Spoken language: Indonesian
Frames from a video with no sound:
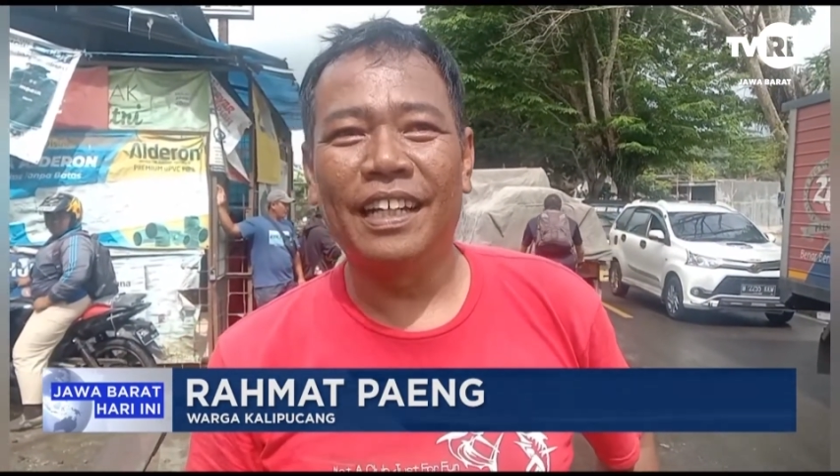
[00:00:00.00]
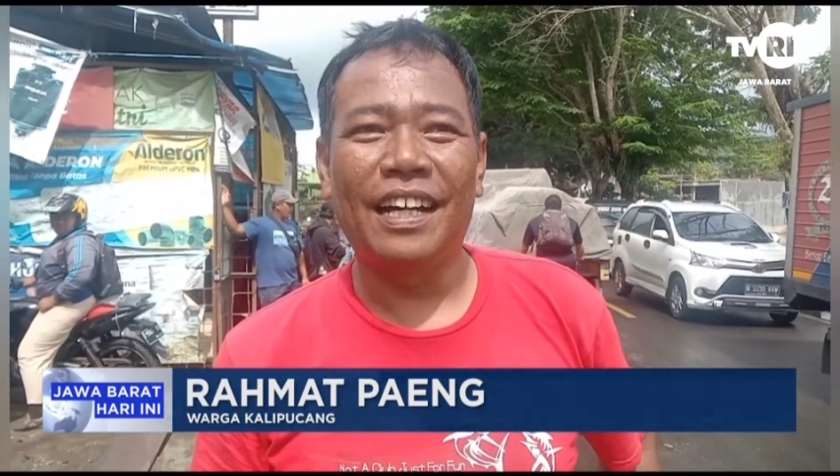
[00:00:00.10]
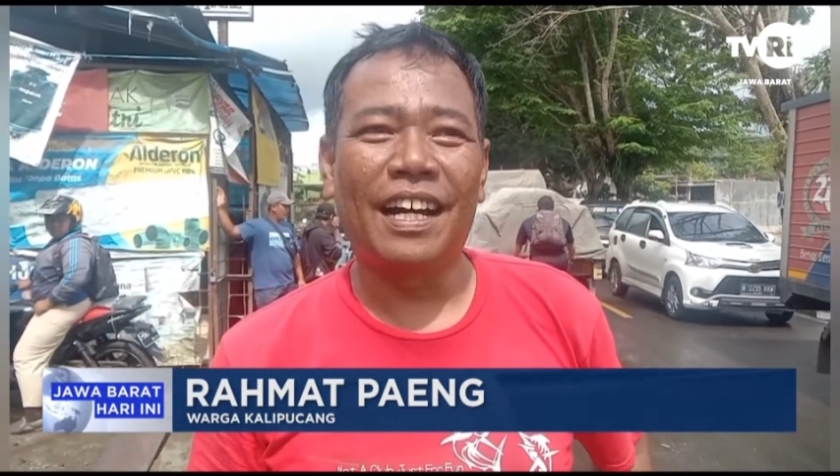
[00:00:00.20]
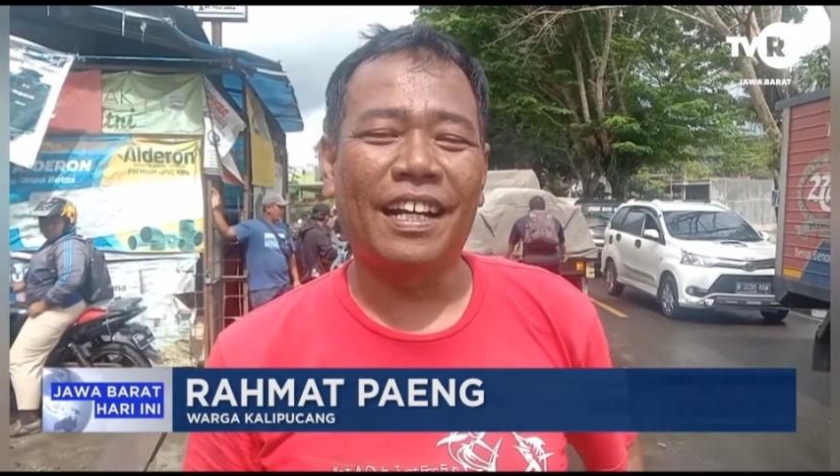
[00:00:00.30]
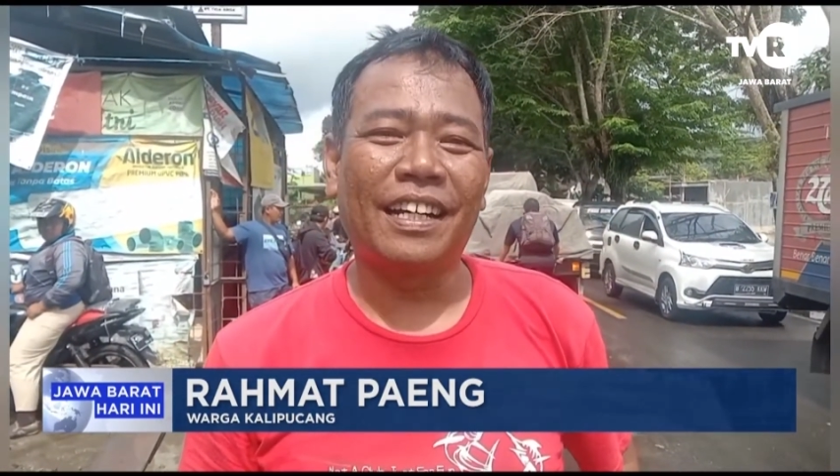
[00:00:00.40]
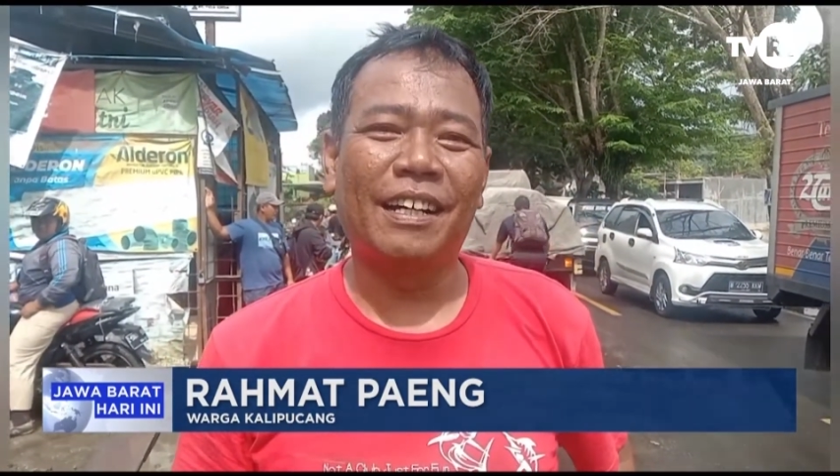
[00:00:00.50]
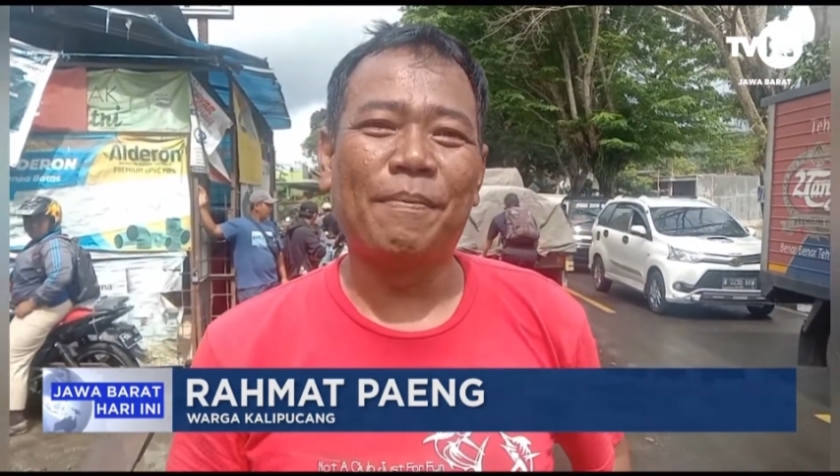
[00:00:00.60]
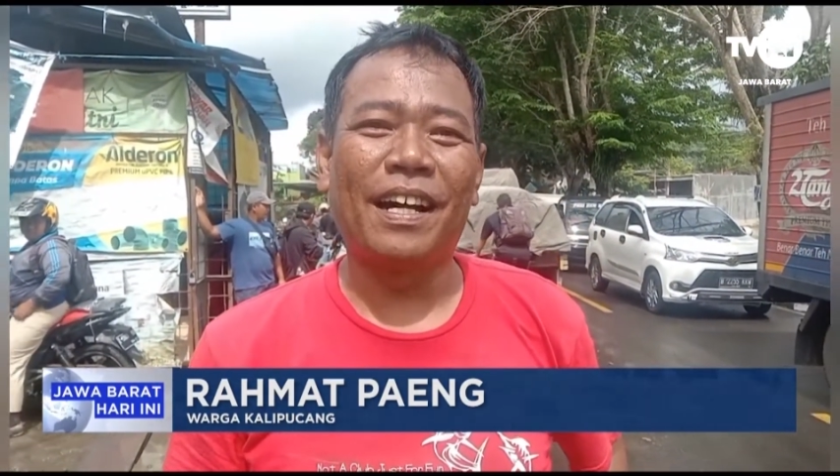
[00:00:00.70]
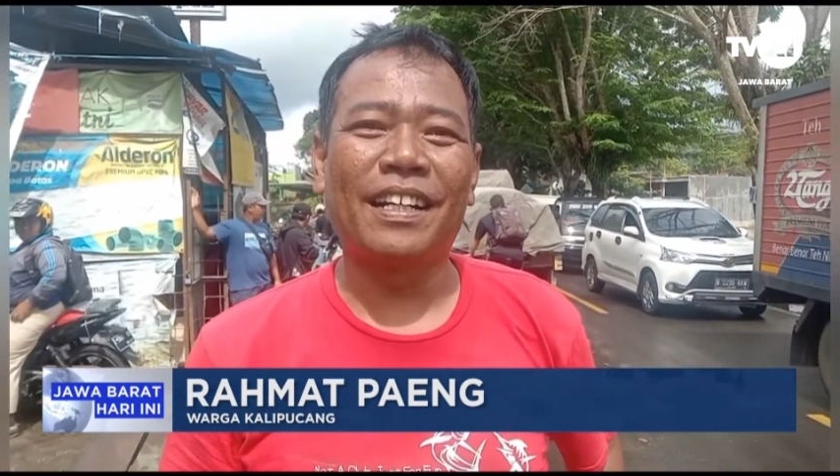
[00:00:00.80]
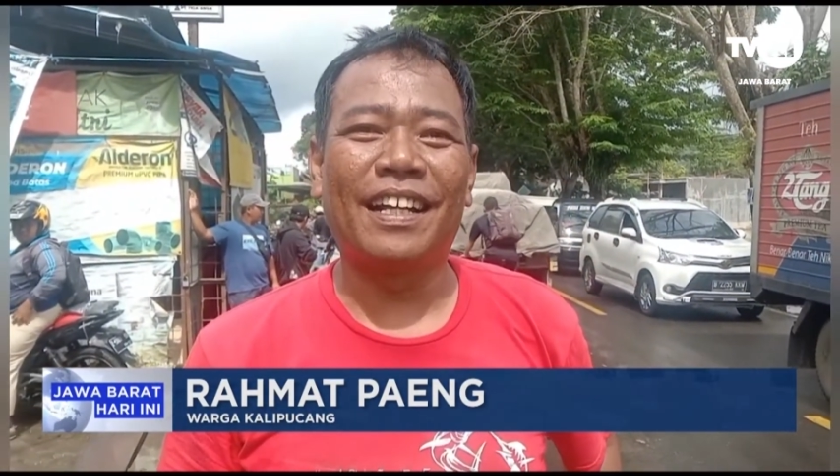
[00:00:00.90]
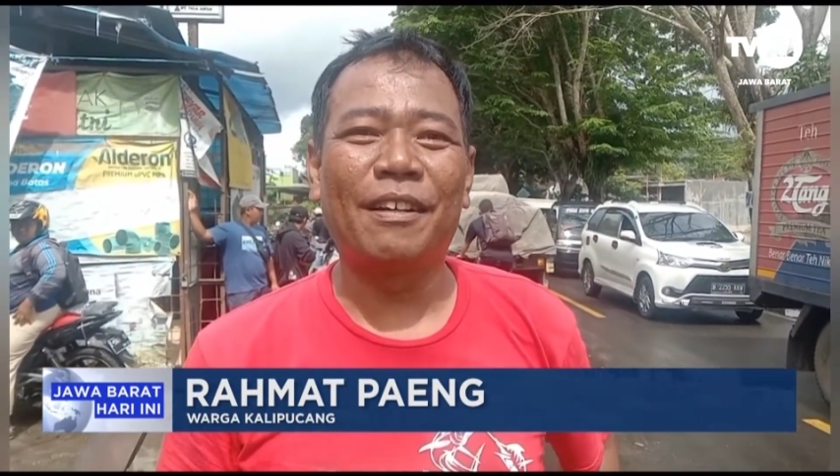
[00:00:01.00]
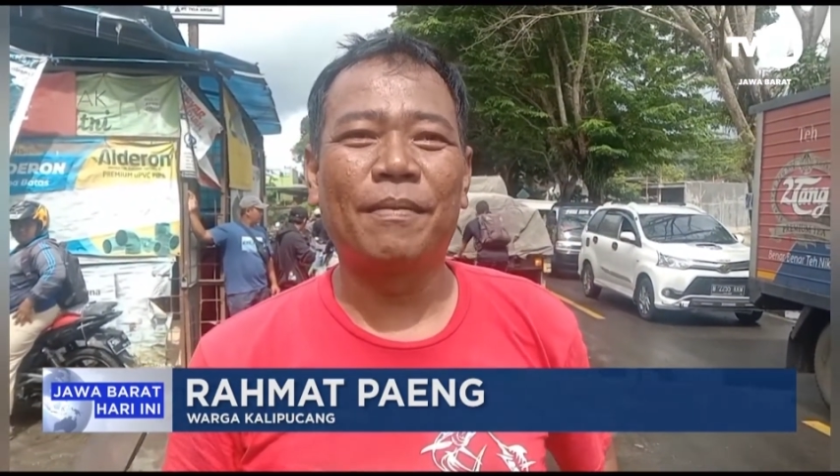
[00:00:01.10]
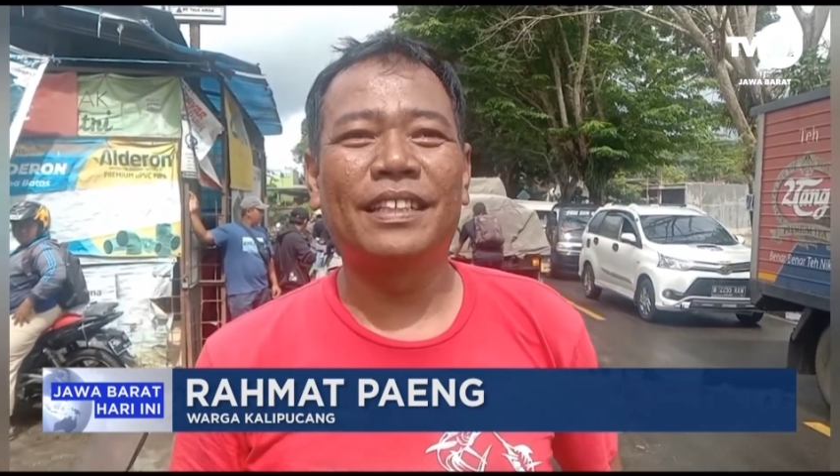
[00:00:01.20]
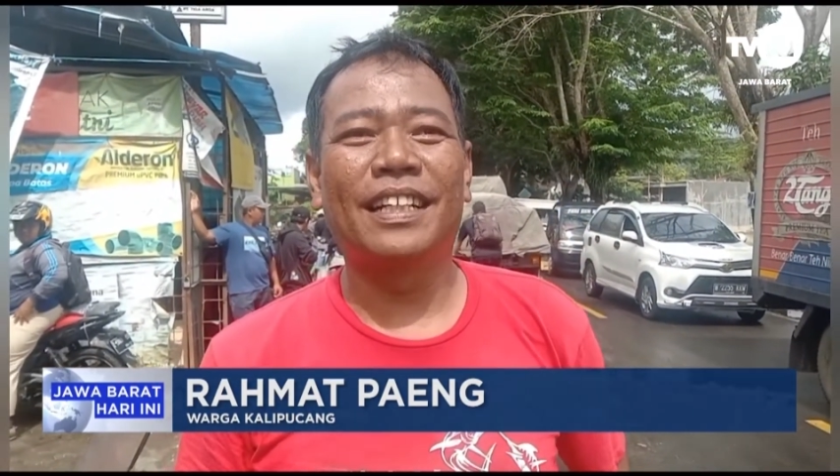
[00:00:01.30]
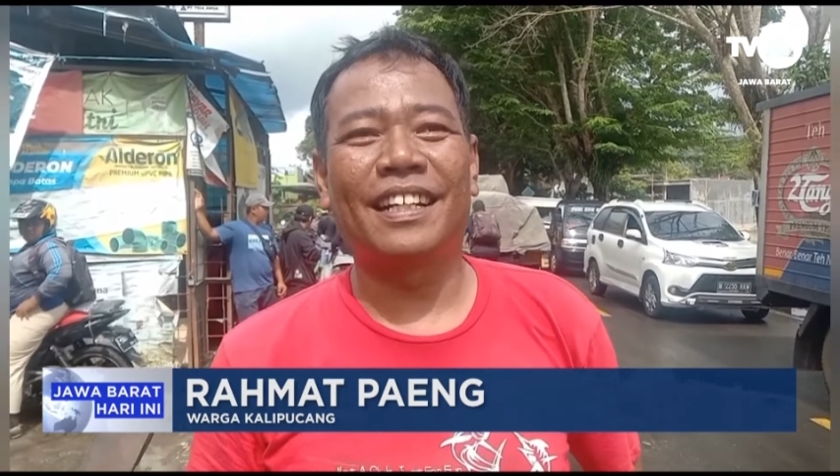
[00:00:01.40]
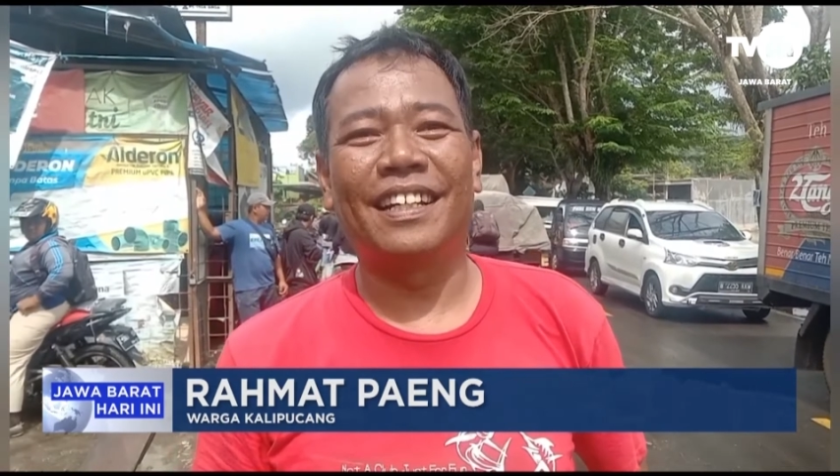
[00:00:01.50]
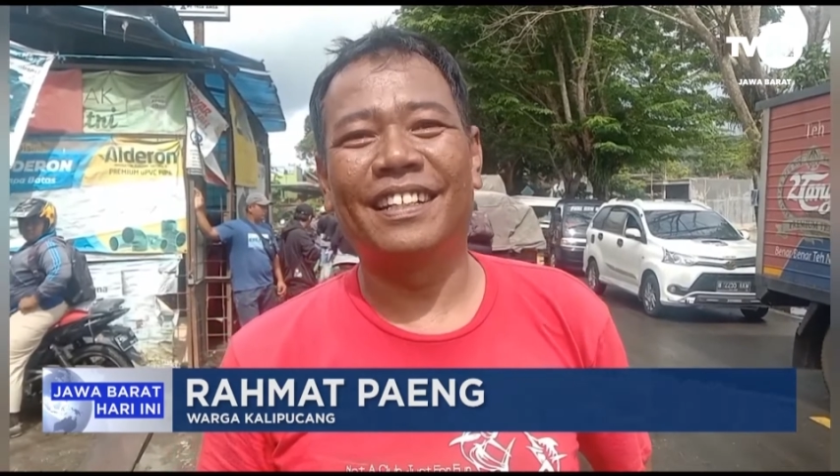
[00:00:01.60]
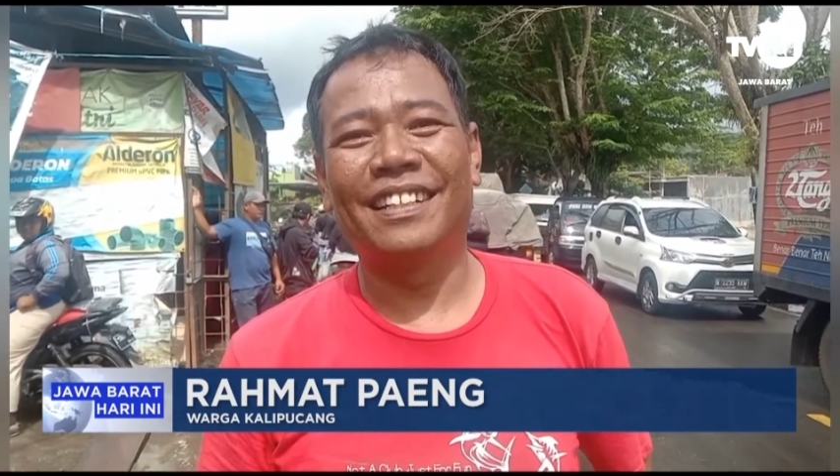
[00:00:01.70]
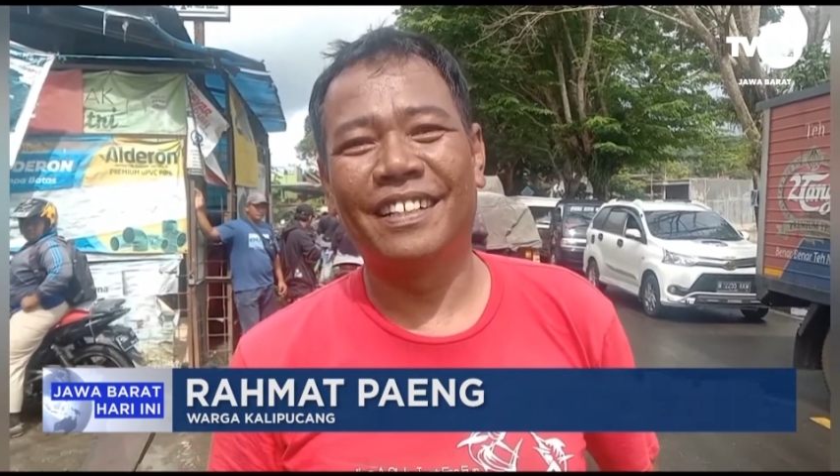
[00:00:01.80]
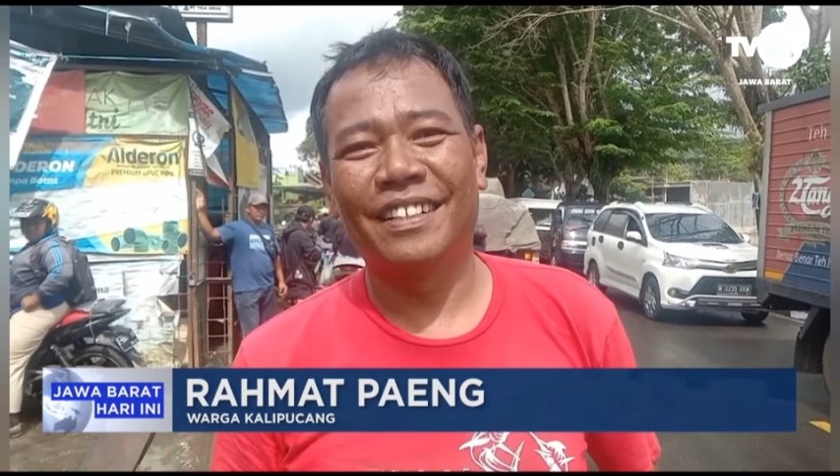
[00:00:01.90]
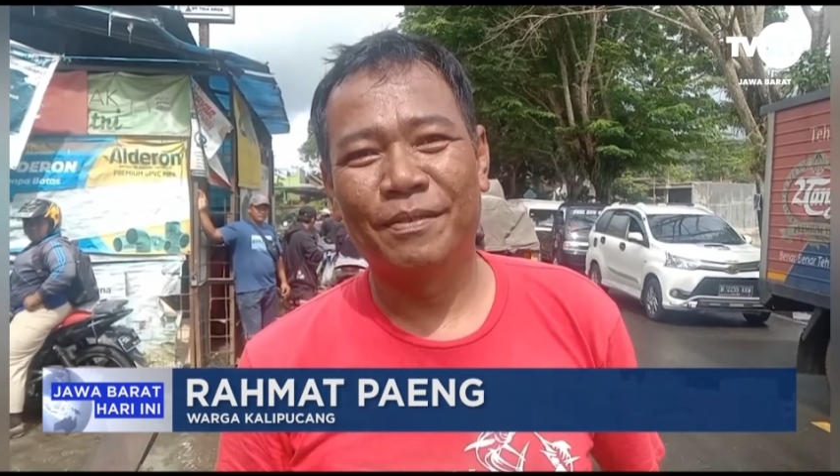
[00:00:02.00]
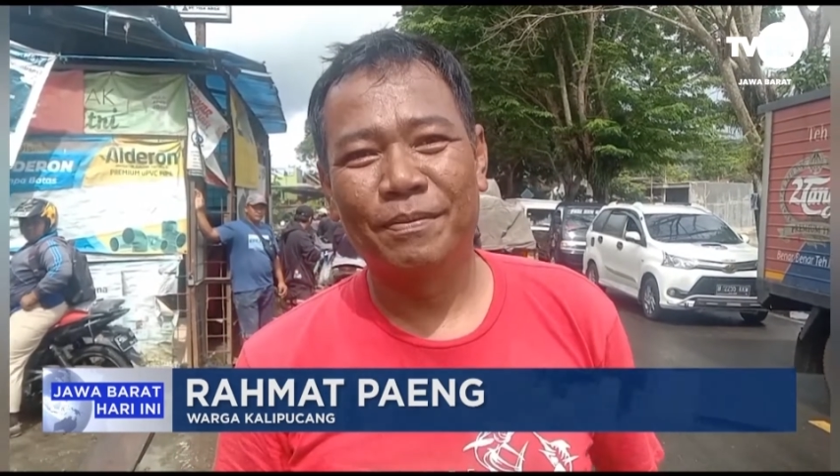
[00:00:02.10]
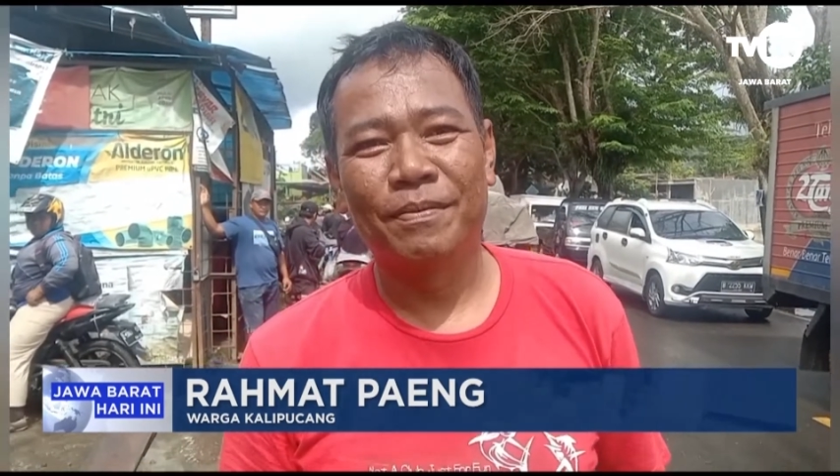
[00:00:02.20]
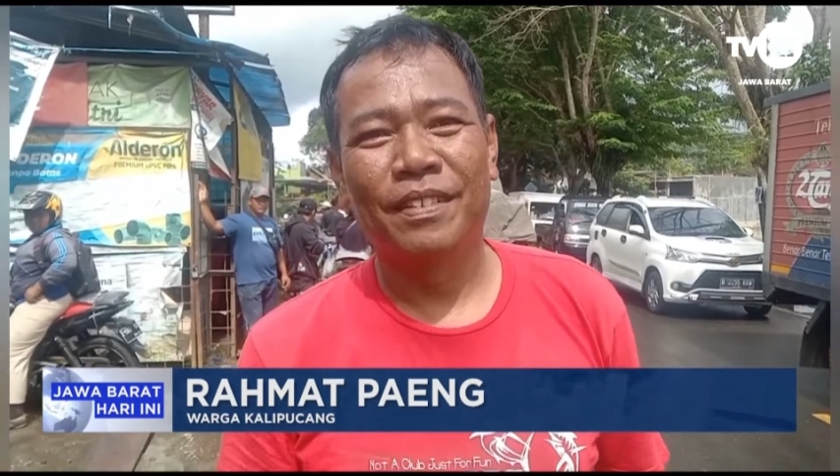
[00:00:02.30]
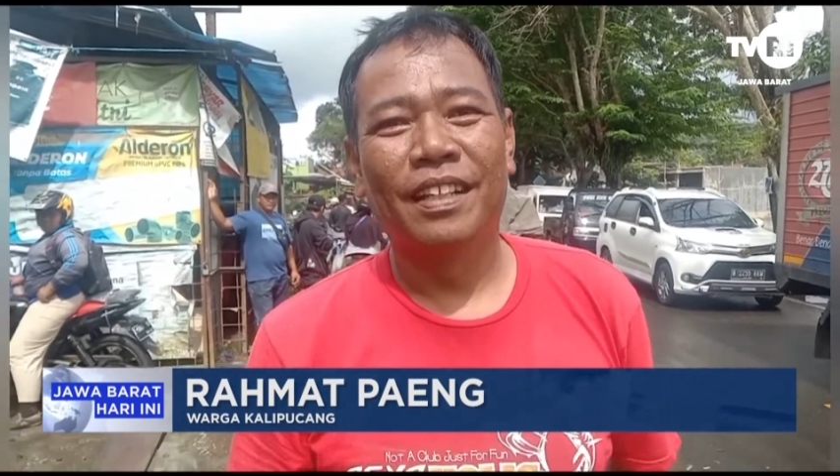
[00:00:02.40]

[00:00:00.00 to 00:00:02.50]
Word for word: Ini yang arah ke Pangandaran Banjar. Hmm.